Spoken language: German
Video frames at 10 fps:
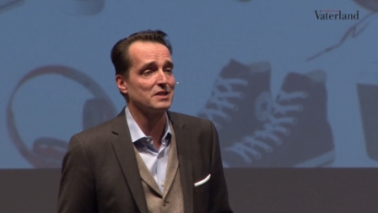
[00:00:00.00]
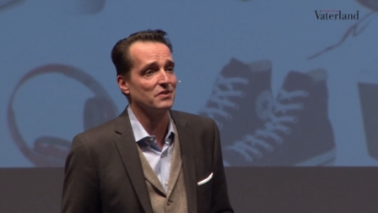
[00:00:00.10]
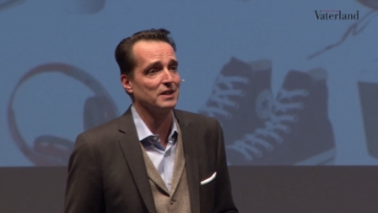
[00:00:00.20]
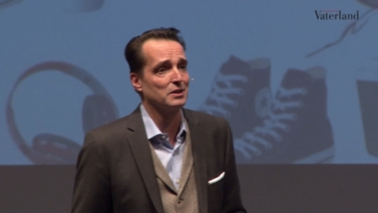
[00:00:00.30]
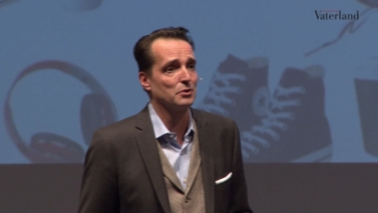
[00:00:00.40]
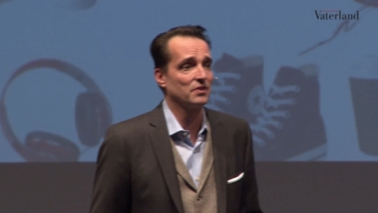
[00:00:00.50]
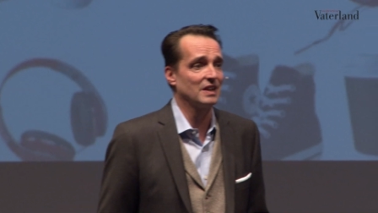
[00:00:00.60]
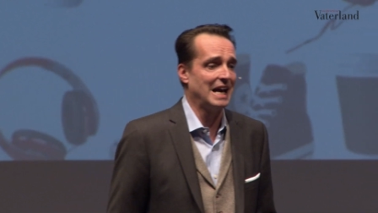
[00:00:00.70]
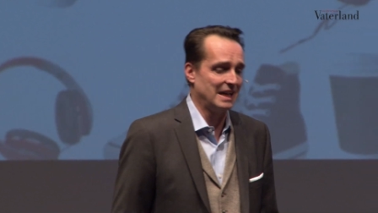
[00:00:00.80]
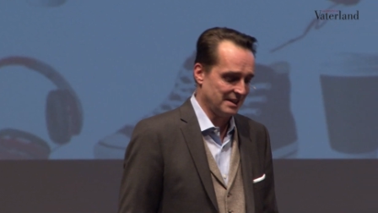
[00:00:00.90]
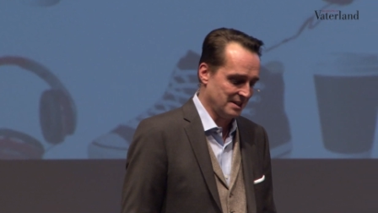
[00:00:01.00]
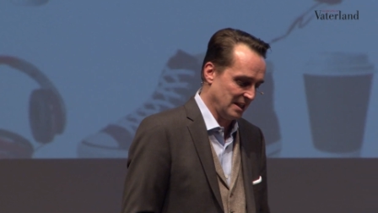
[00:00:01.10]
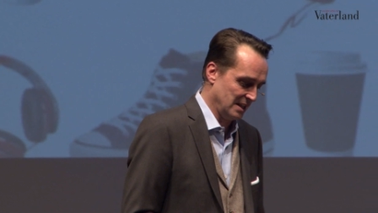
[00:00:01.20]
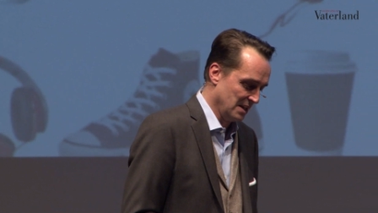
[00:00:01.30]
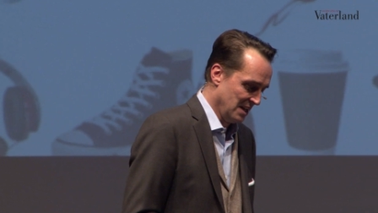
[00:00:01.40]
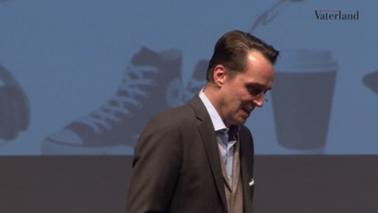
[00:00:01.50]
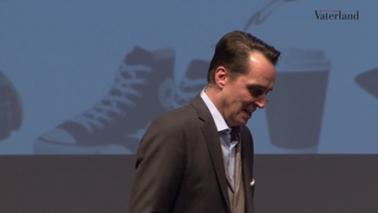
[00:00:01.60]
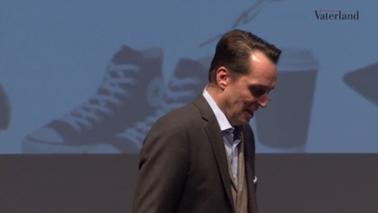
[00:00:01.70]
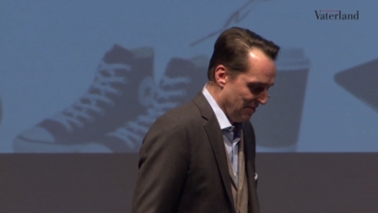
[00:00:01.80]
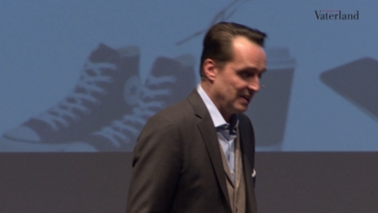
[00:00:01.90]
2018,
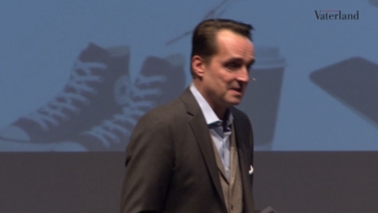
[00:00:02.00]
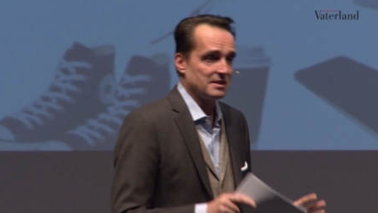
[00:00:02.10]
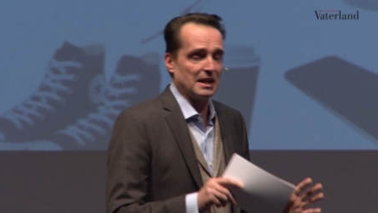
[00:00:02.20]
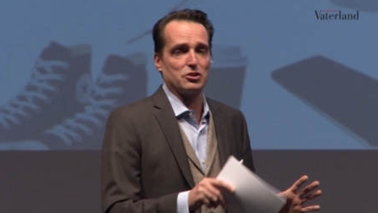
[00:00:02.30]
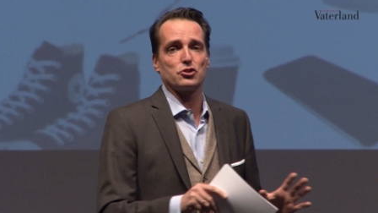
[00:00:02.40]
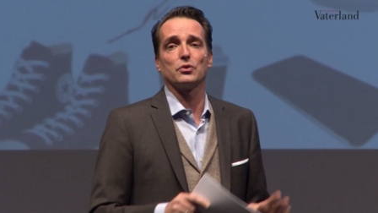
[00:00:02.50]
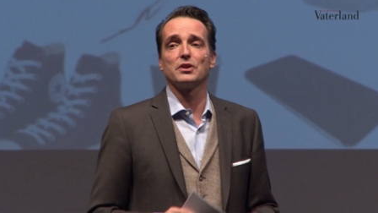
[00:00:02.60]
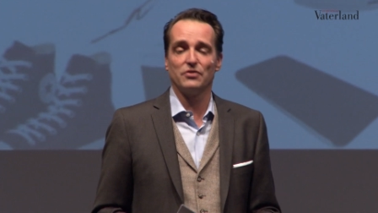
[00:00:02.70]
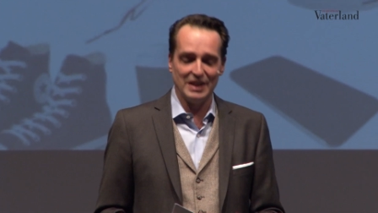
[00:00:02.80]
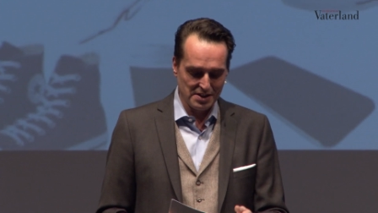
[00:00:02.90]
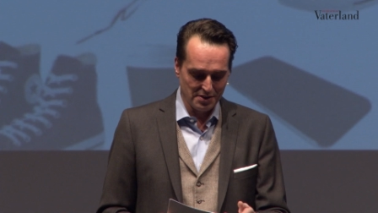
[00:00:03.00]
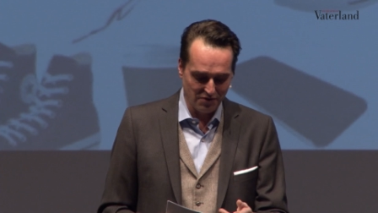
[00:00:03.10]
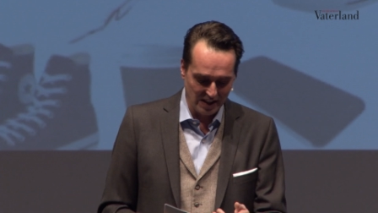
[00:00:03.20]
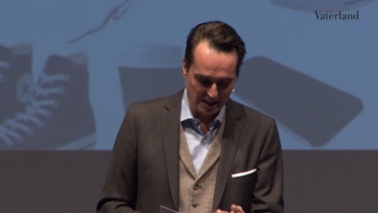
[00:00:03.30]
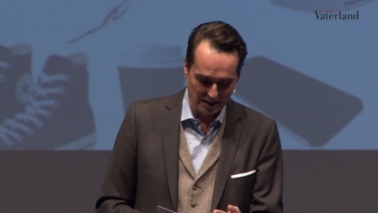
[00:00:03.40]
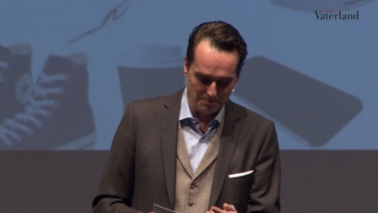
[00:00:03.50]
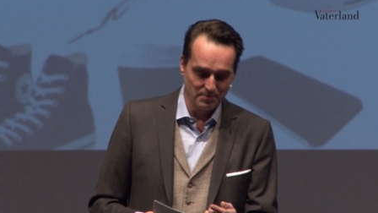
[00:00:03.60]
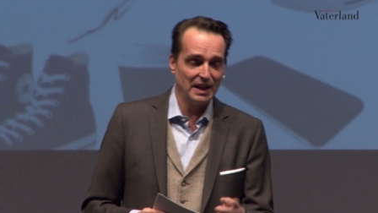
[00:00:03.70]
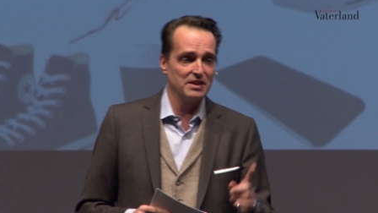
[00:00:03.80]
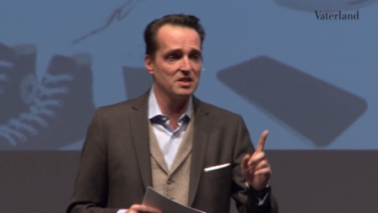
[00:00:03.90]
wenn es das schon gewesen wäre.
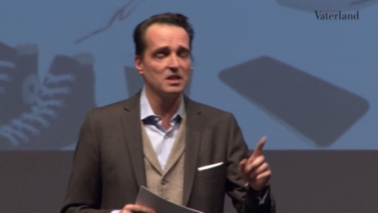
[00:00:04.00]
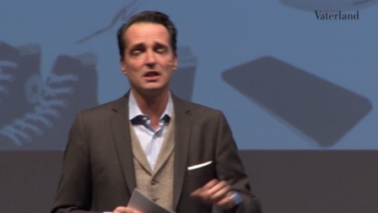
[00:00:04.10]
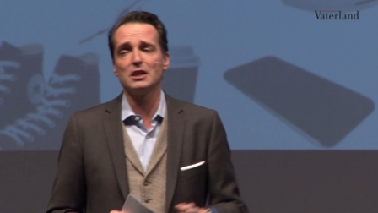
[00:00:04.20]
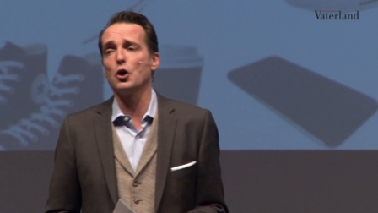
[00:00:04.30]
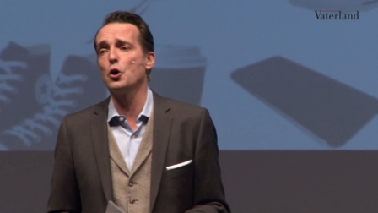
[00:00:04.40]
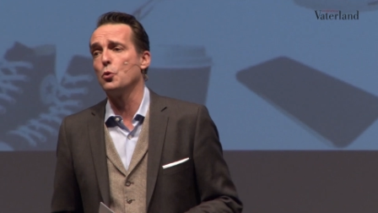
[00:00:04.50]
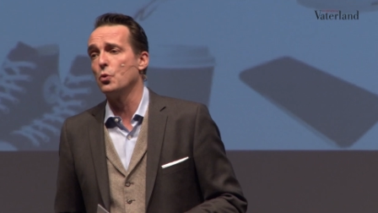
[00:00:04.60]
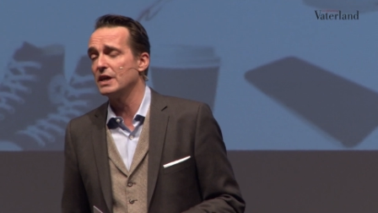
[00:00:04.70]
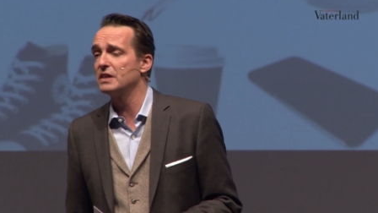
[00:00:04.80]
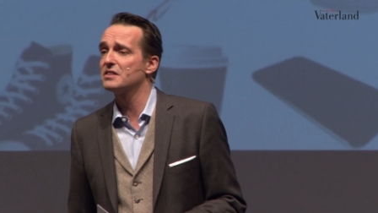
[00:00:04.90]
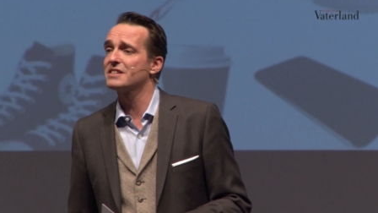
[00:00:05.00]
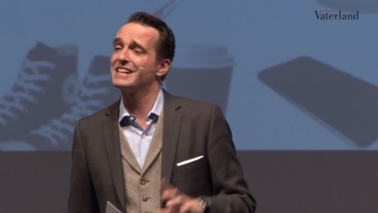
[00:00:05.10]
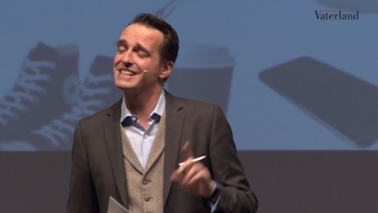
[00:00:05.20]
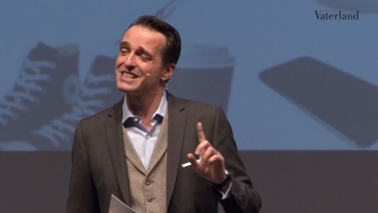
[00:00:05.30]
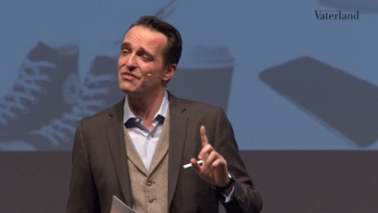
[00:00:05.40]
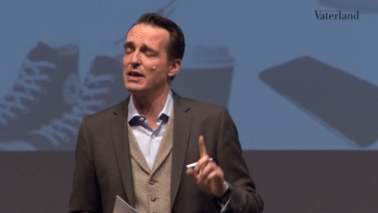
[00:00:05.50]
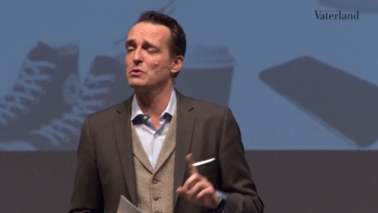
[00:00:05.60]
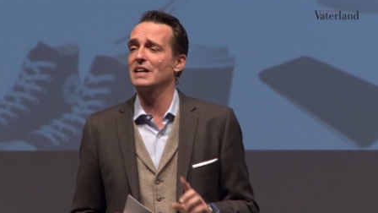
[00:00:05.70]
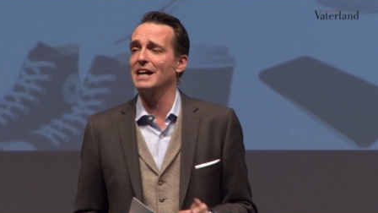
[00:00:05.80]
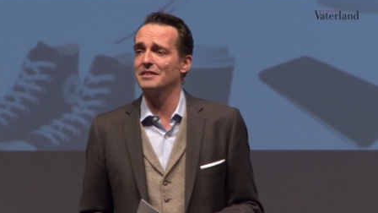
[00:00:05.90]
Der CEO ist
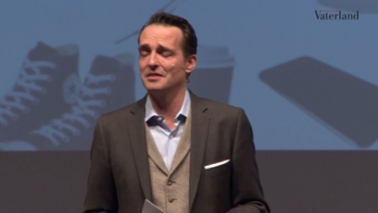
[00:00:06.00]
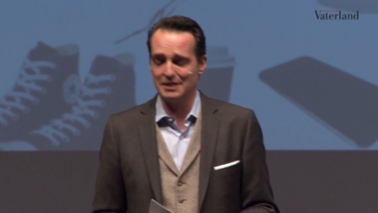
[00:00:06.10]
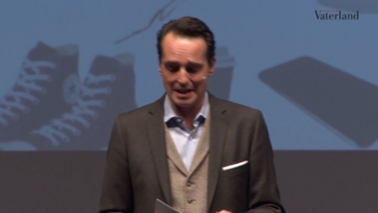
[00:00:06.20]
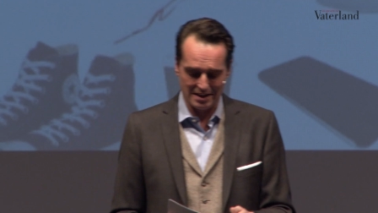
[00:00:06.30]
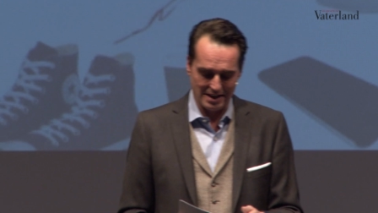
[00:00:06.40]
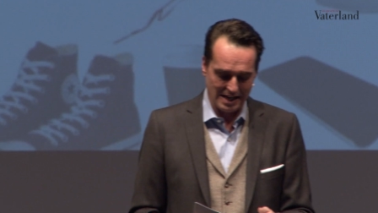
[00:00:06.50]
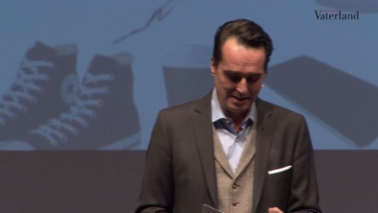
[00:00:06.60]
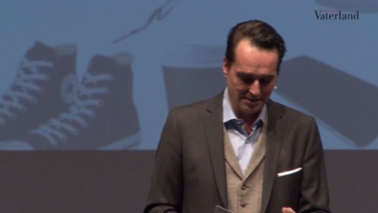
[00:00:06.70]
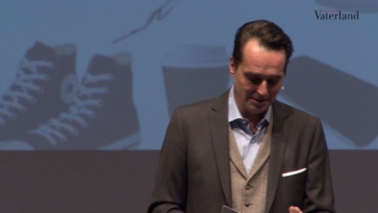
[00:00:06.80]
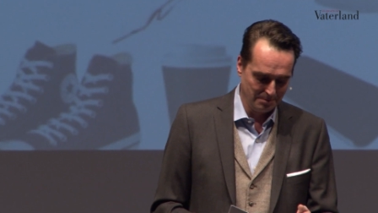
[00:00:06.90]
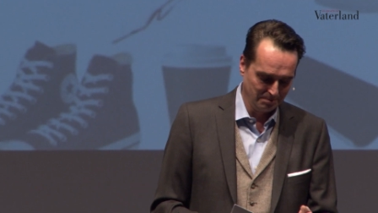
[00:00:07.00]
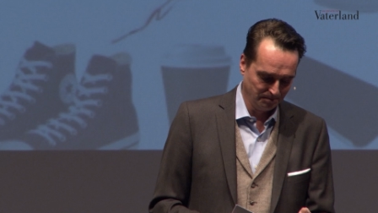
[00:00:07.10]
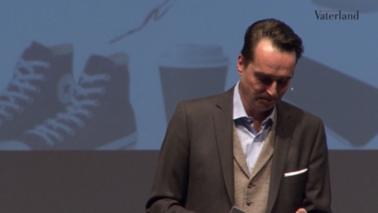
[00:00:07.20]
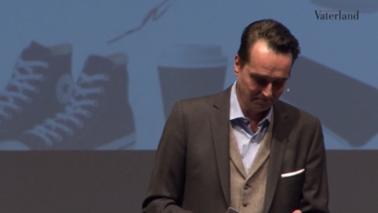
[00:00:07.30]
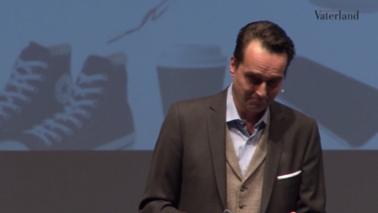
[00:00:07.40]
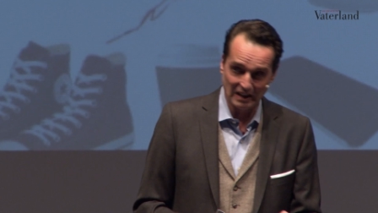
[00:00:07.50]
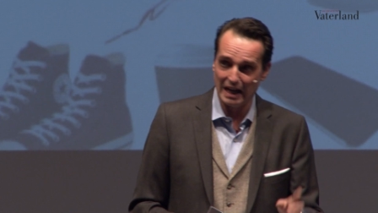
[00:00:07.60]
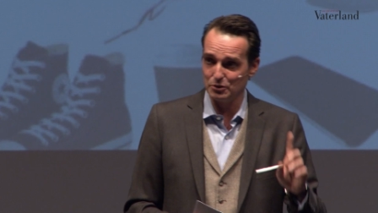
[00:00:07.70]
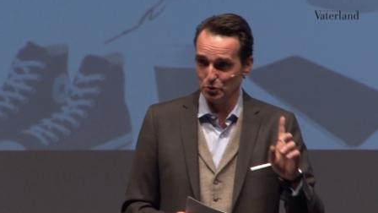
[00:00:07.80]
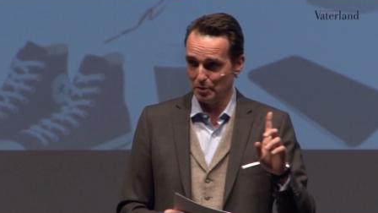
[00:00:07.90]
32 Jahre alt,
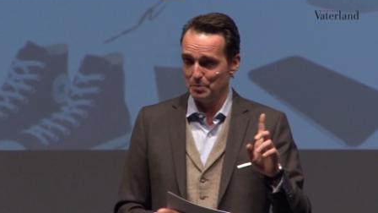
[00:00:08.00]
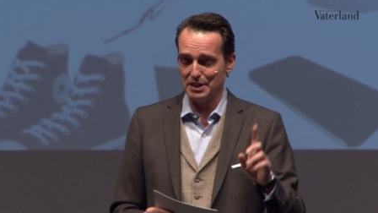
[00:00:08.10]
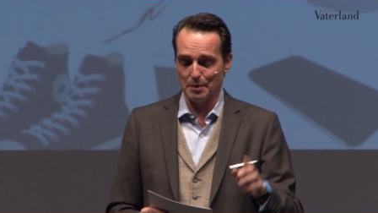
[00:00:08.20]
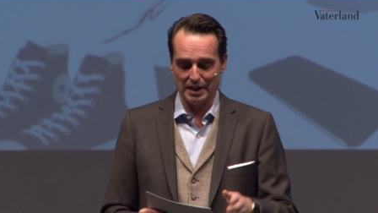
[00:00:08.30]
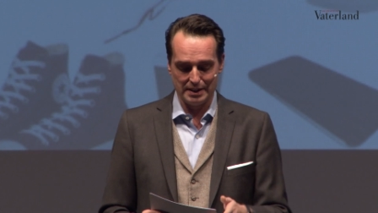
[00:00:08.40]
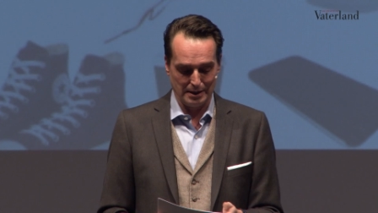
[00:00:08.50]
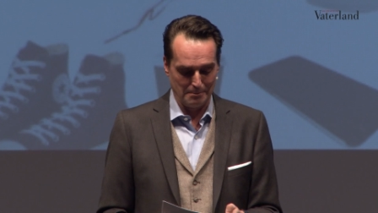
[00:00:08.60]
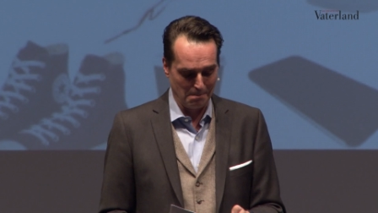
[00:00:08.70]
800 Mitarbeiter.